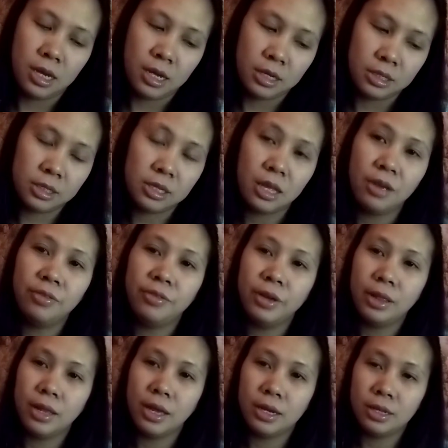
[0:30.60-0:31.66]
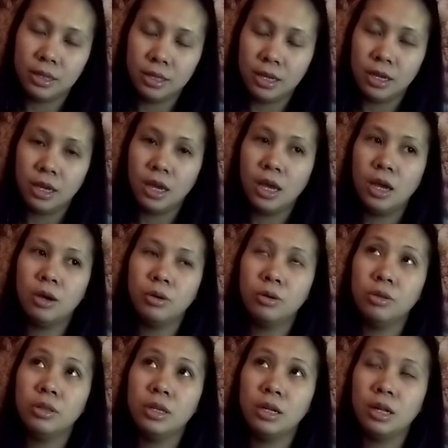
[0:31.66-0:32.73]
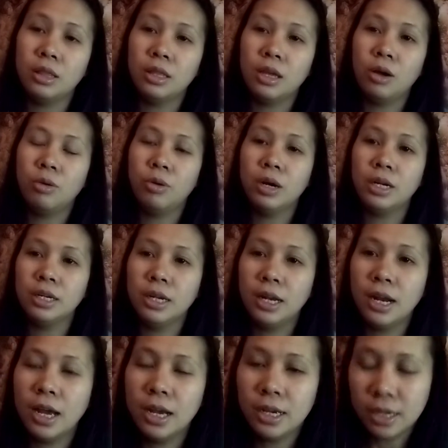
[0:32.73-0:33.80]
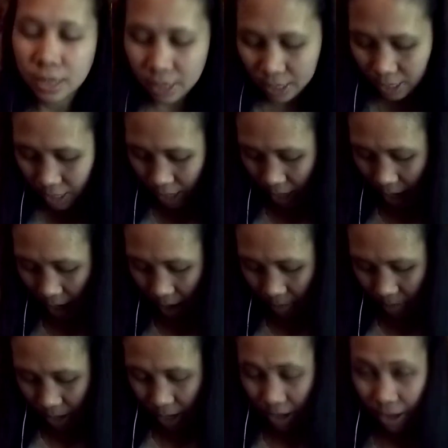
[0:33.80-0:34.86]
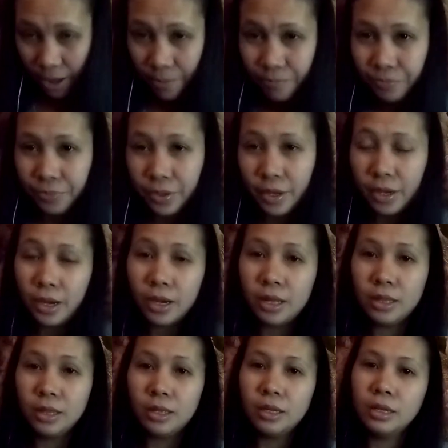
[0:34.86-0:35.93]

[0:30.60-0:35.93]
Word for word: Sevel ID o tinatawag nilang ikama. Ayan.